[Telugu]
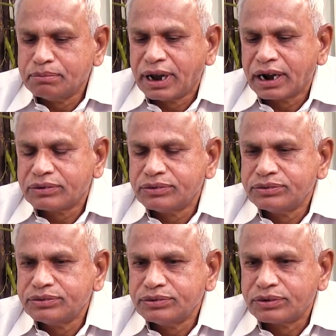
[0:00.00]
మనకు
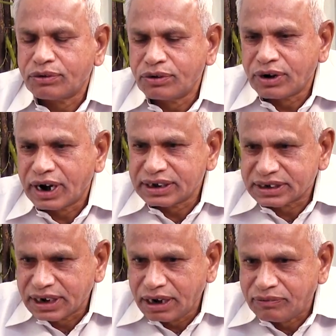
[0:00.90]
రెండు
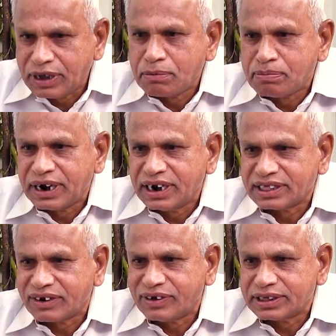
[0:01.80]
రాష్ట్రాలు ఏర్పడిన
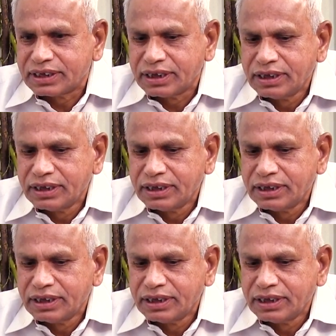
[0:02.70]
తర్వాత